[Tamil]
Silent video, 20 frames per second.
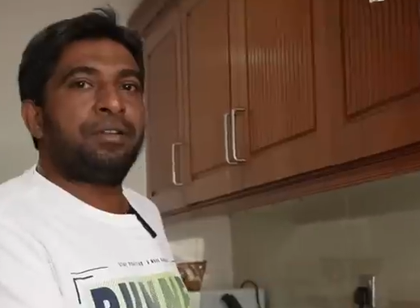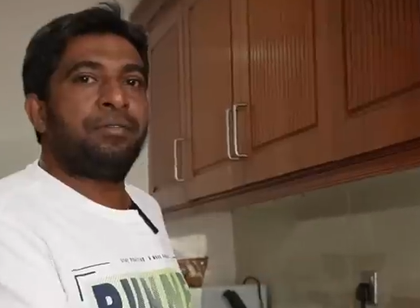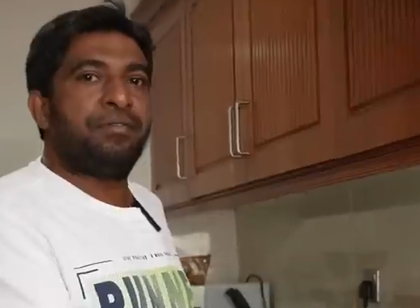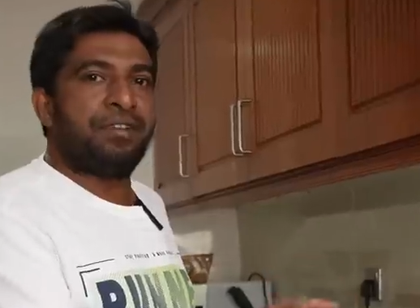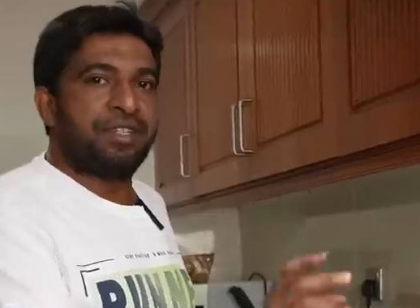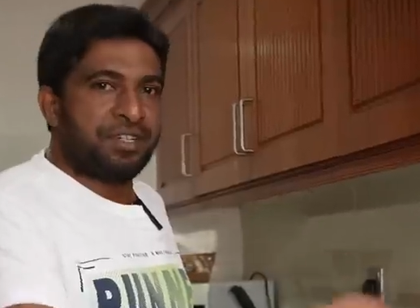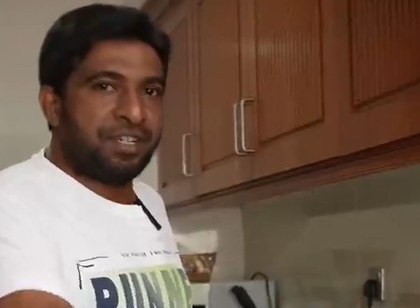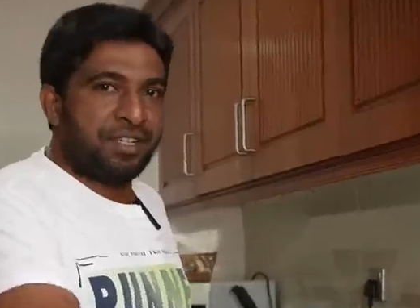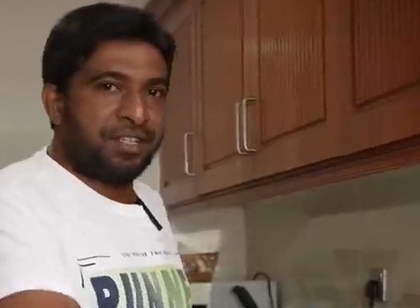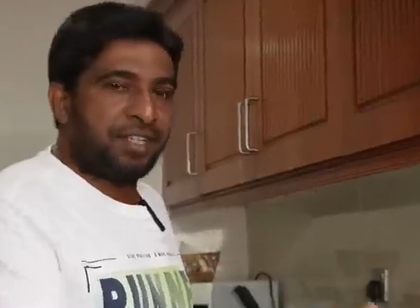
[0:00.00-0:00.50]
வந்து
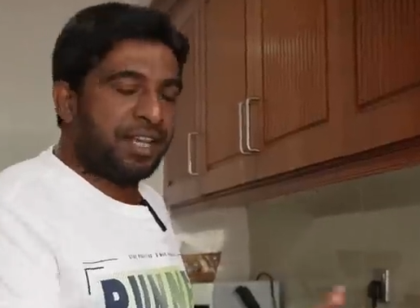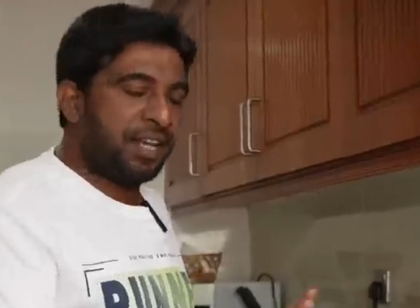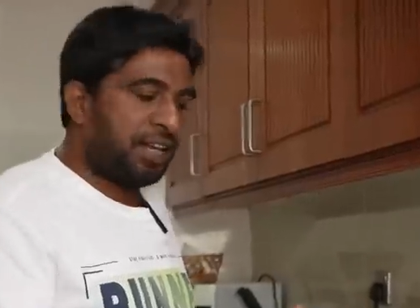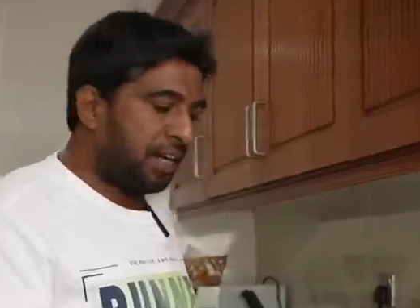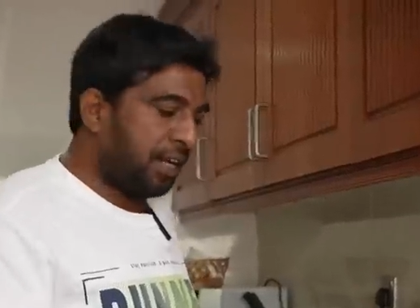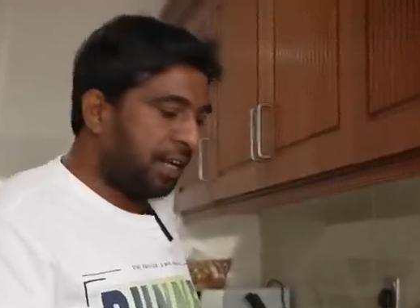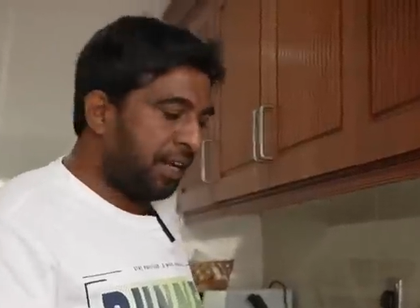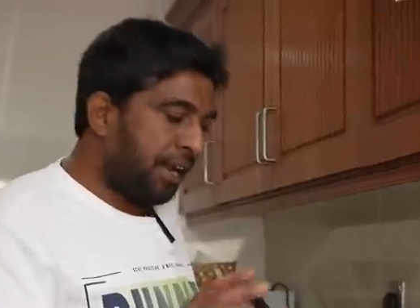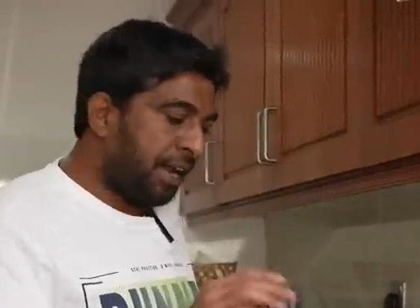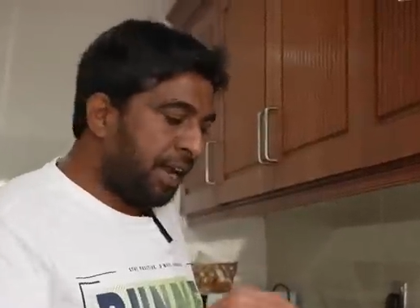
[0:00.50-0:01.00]
ஃபஸ்ட்டே
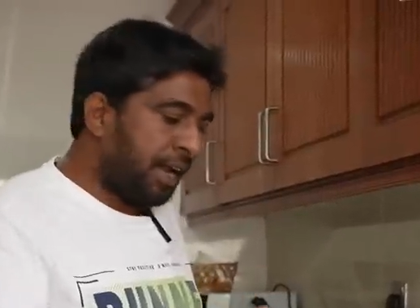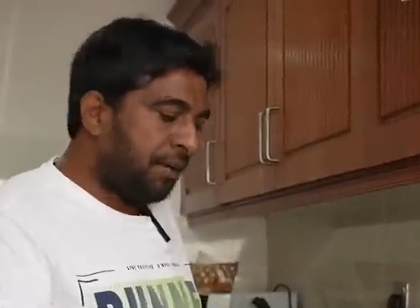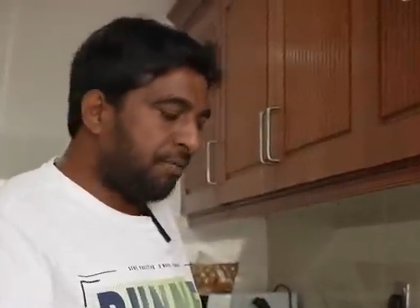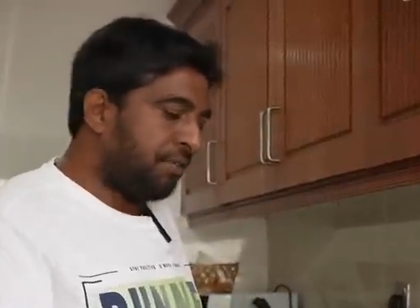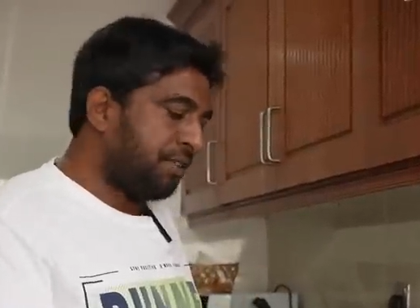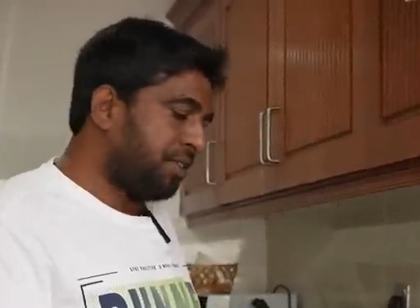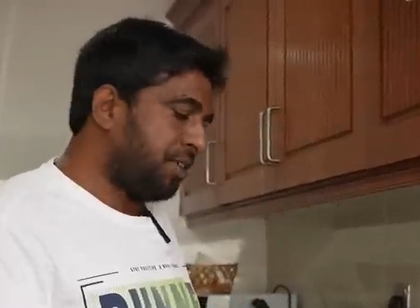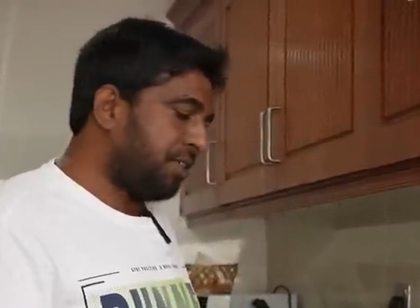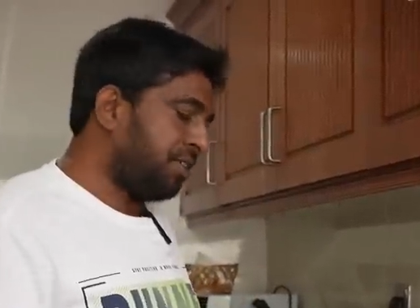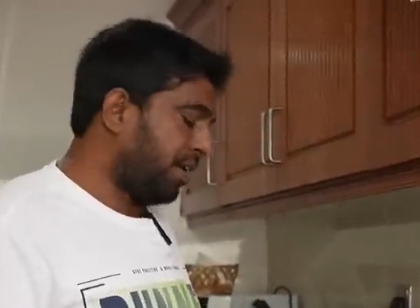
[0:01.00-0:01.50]
சேர்க்கலை ஏன்
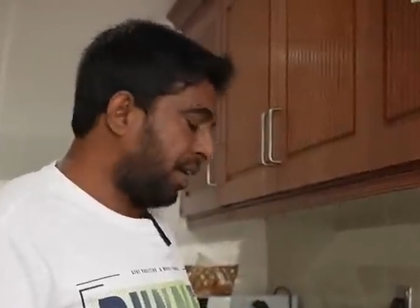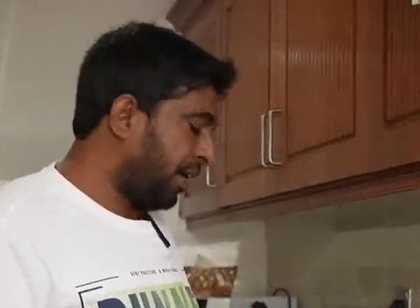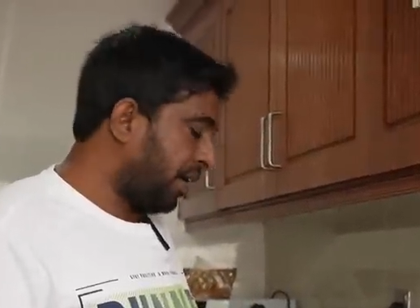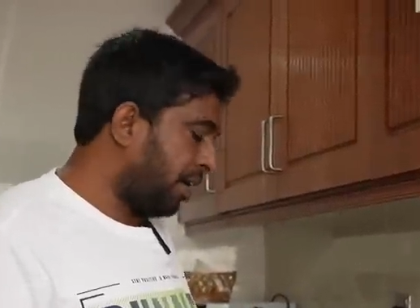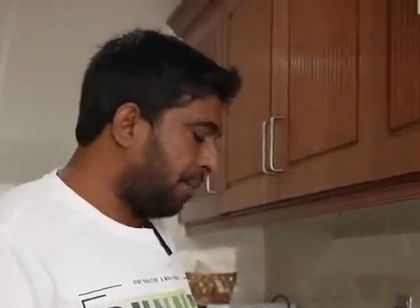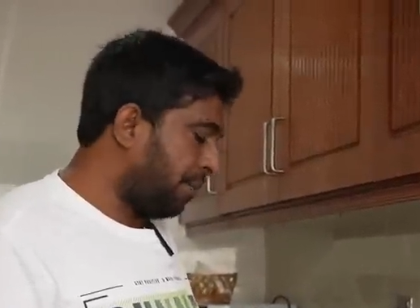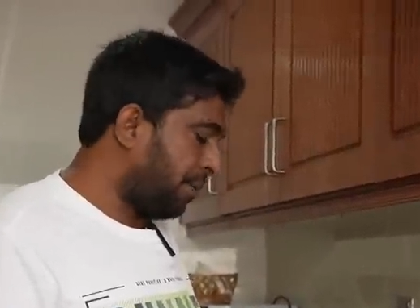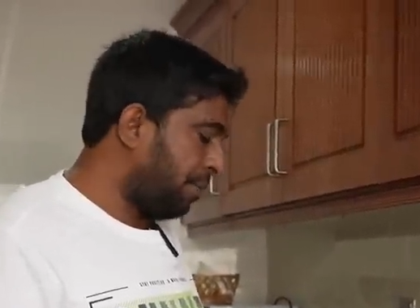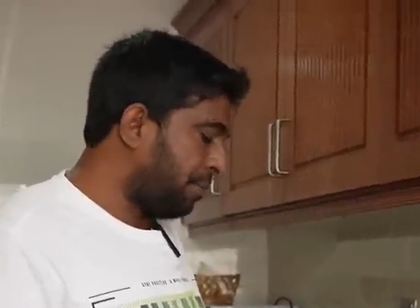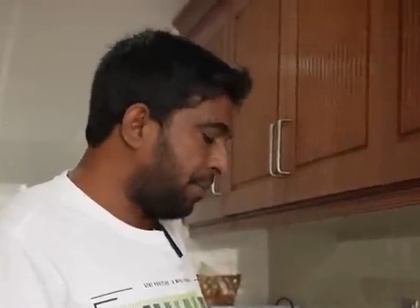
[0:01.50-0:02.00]
ஃபஸ்ட்டே
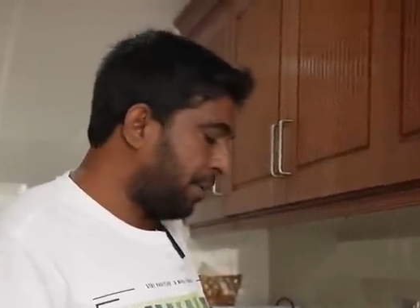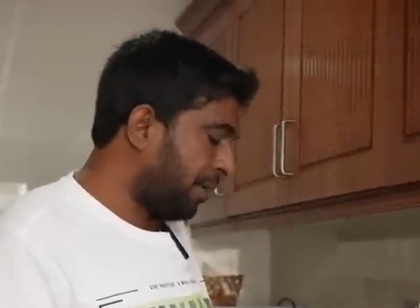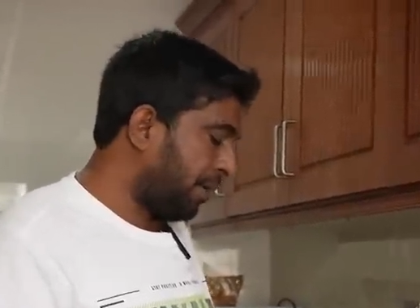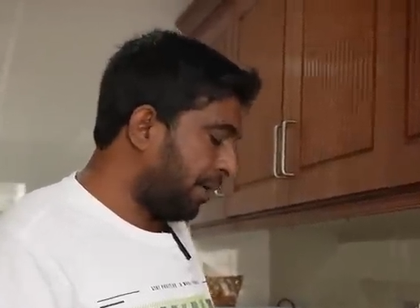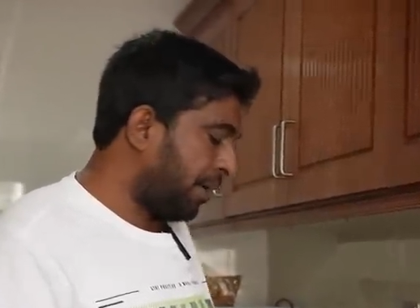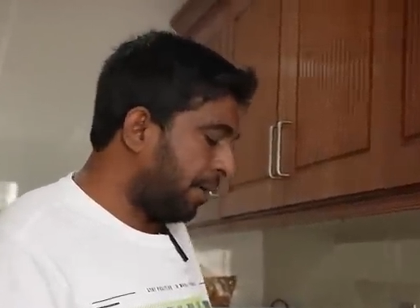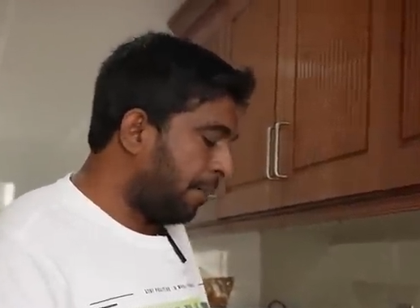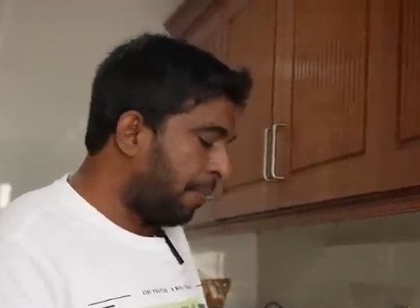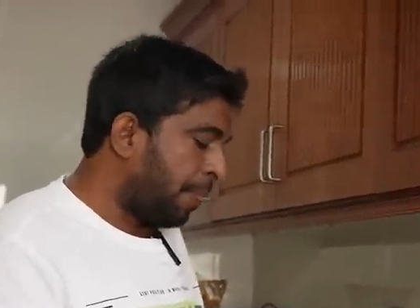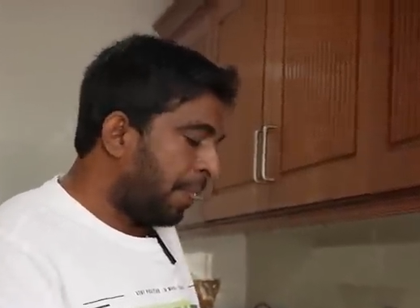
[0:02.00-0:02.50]
சேர்க்கலை அப்படின்னு
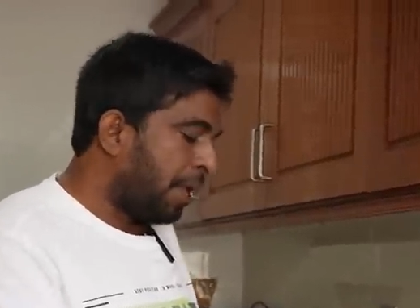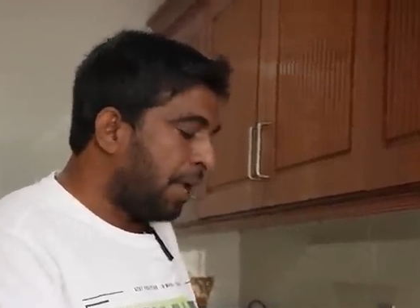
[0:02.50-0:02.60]
பார்த்தீங்கன்னா